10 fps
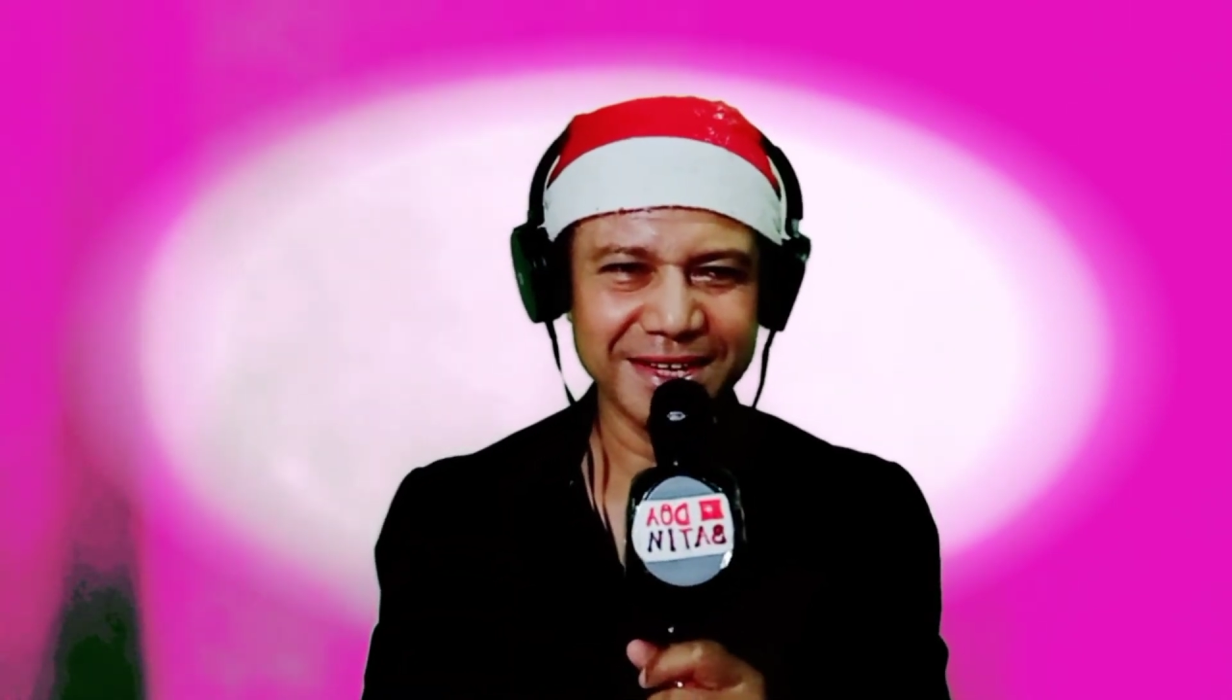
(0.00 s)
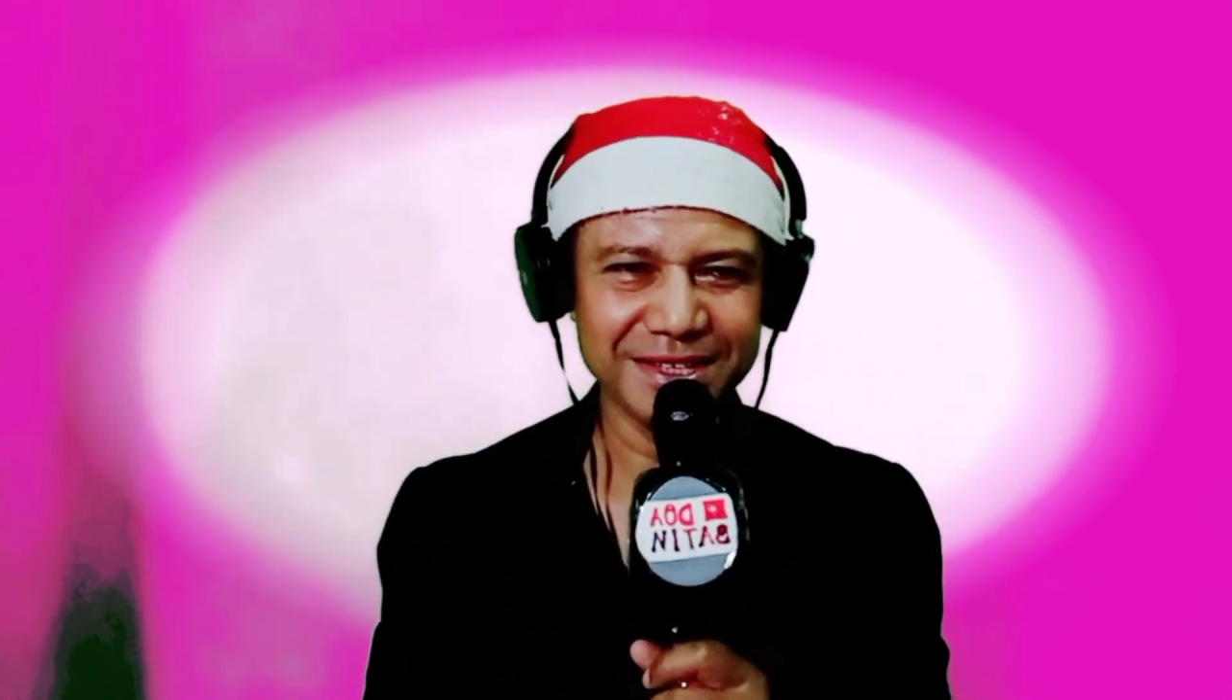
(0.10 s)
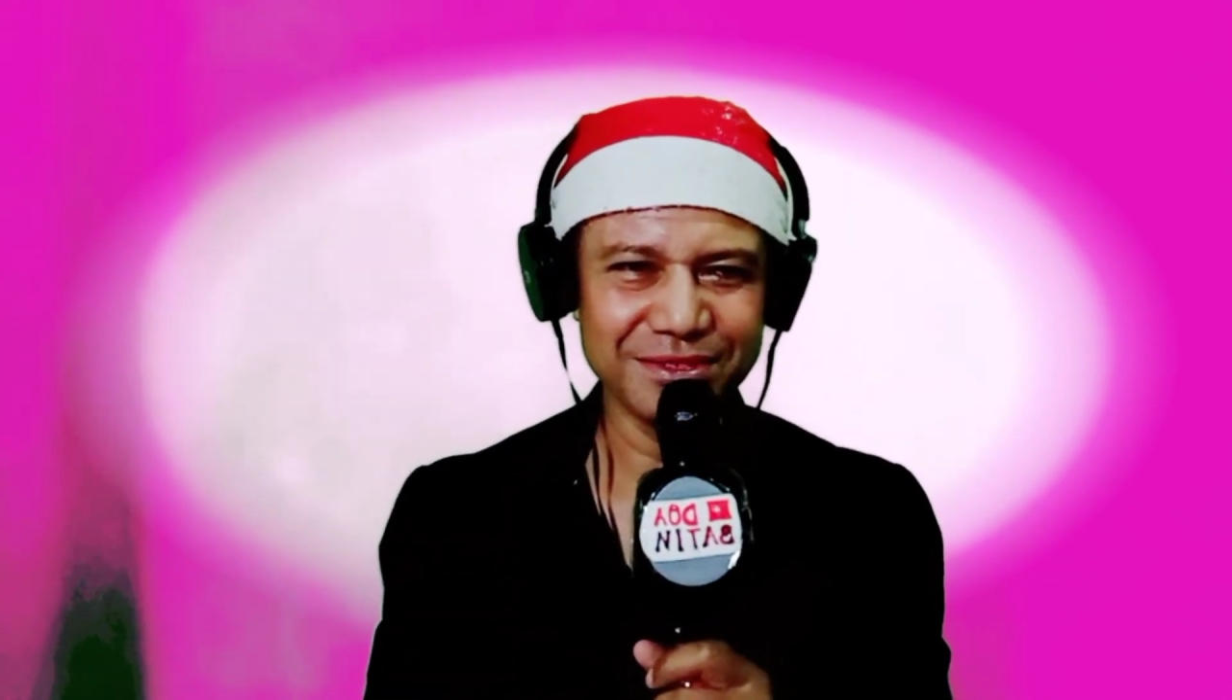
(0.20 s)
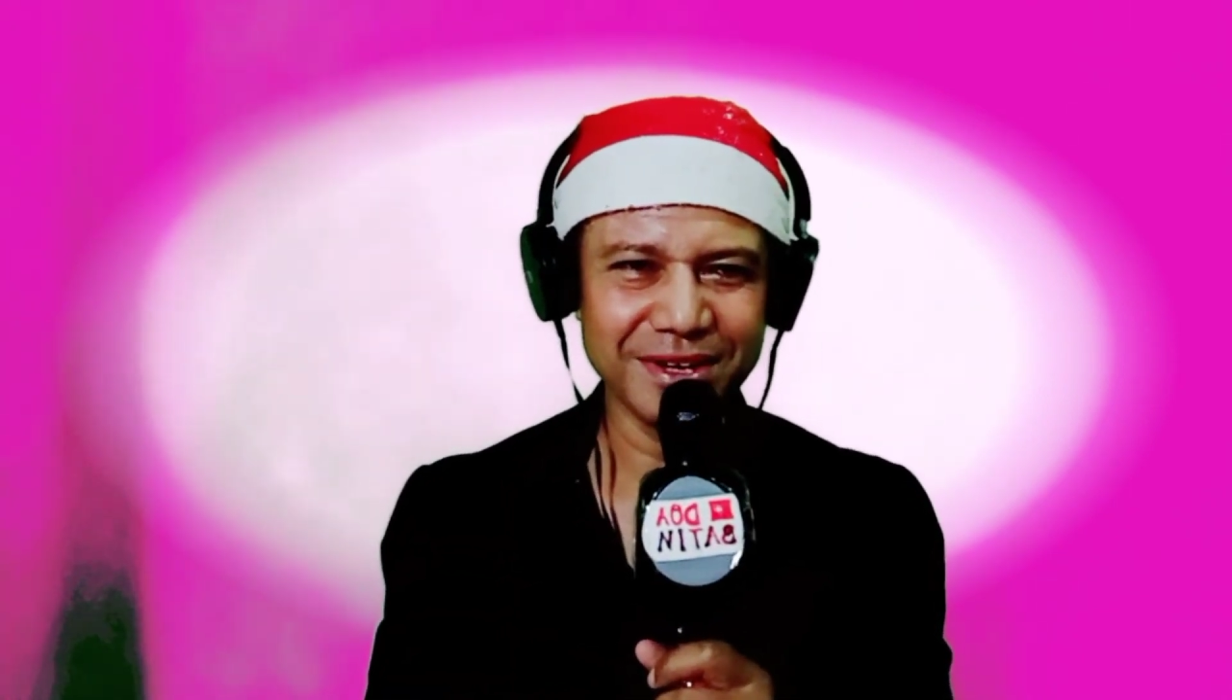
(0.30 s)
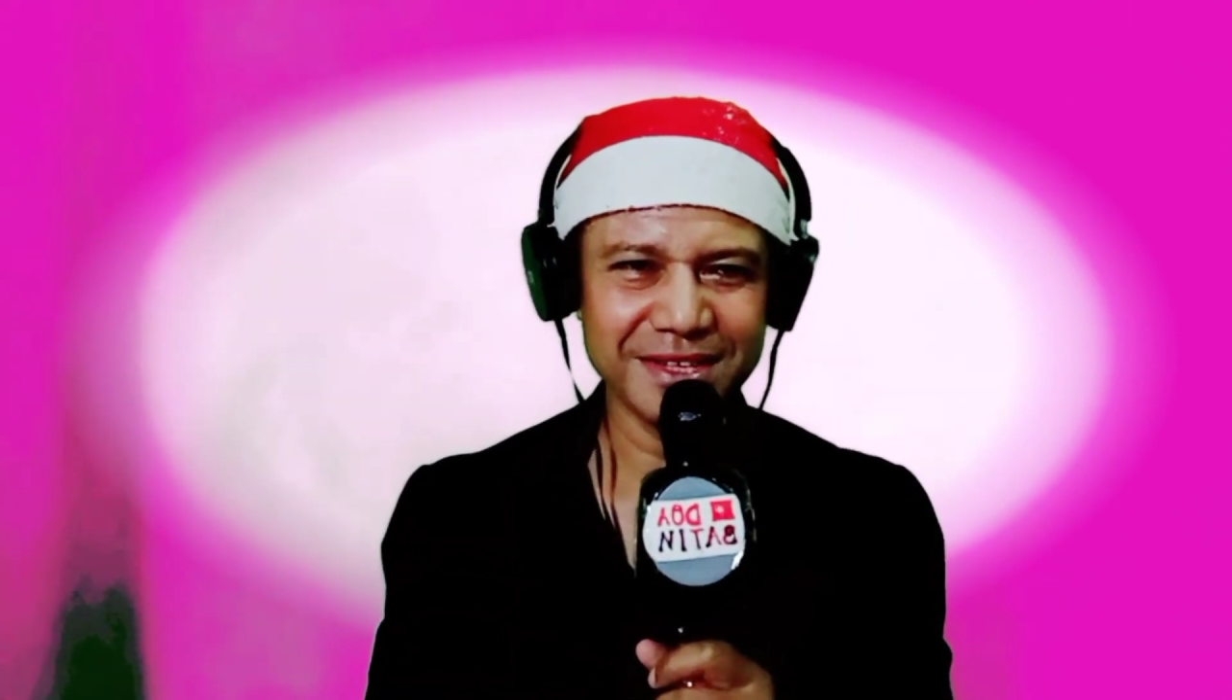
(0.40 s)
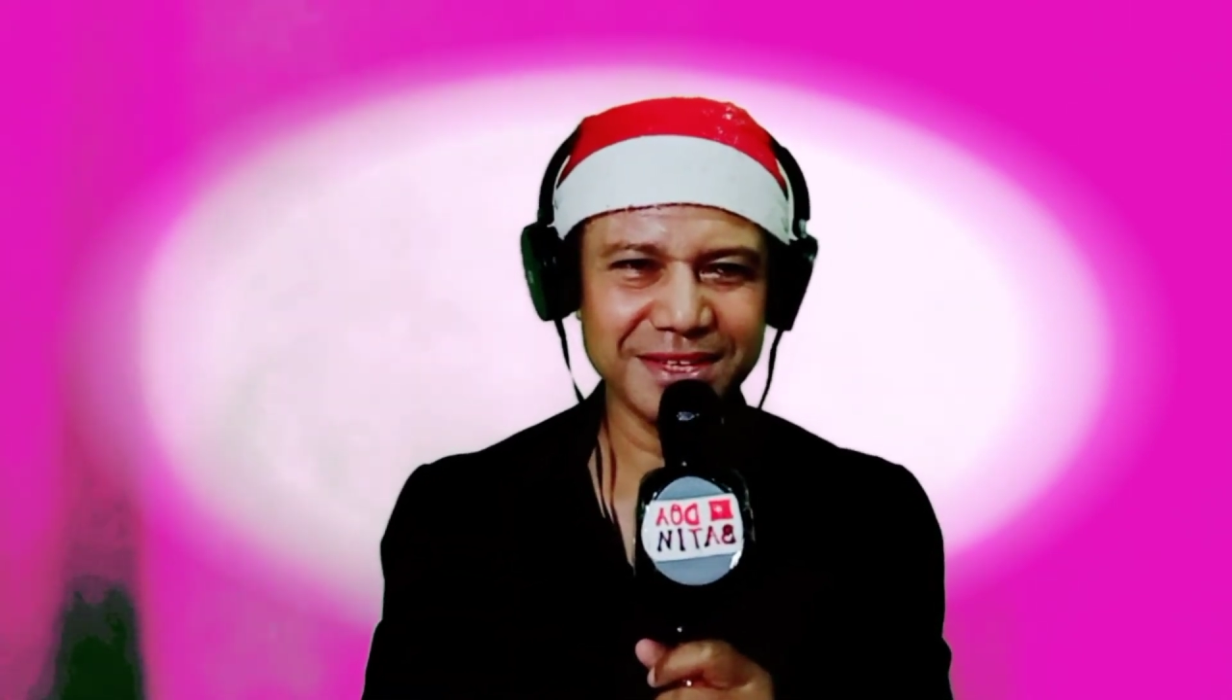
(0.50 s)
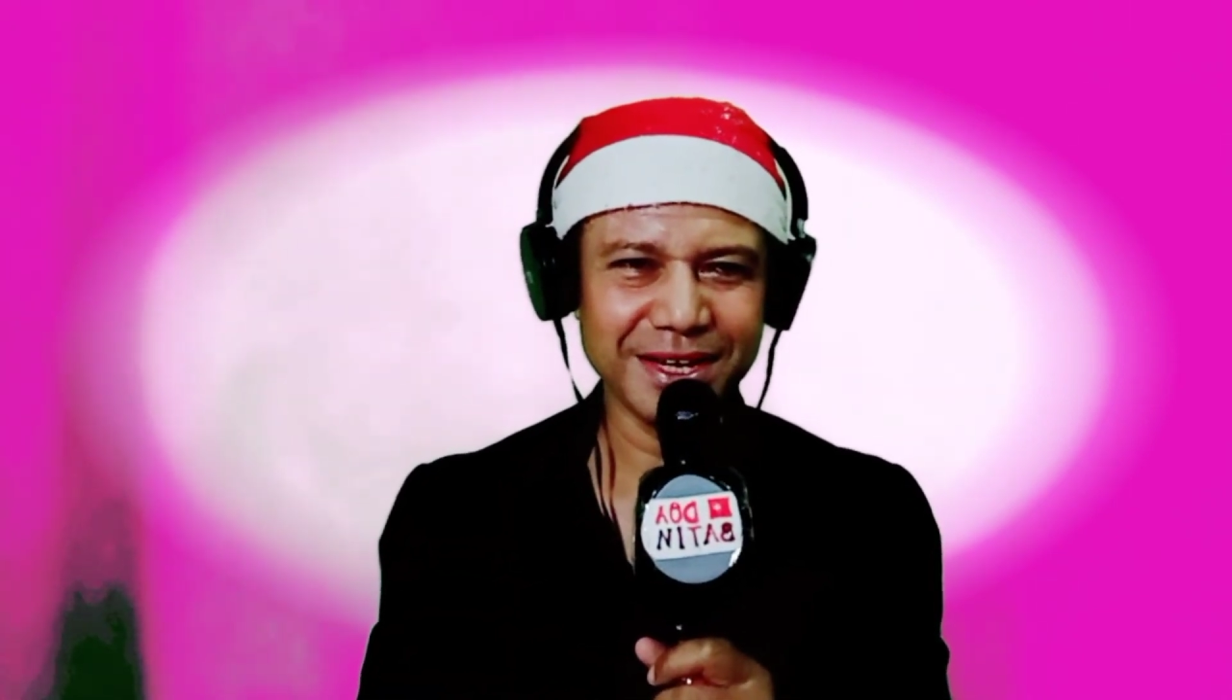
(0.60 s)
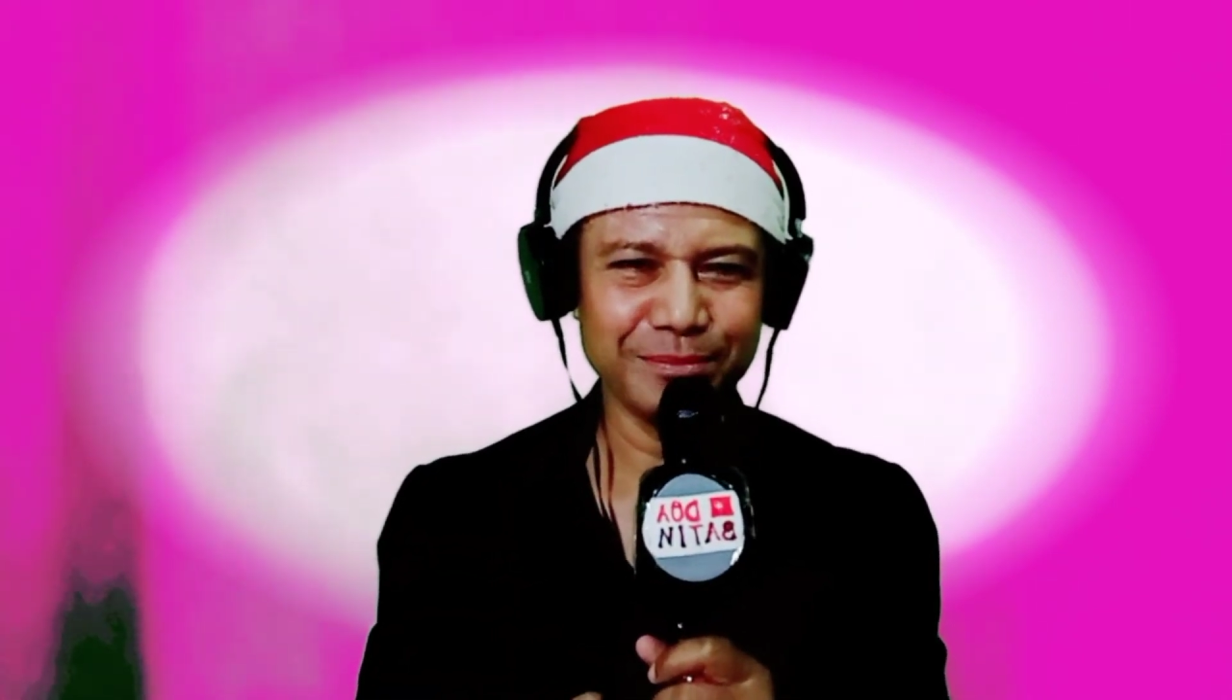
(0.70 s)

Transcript: Dan juga saya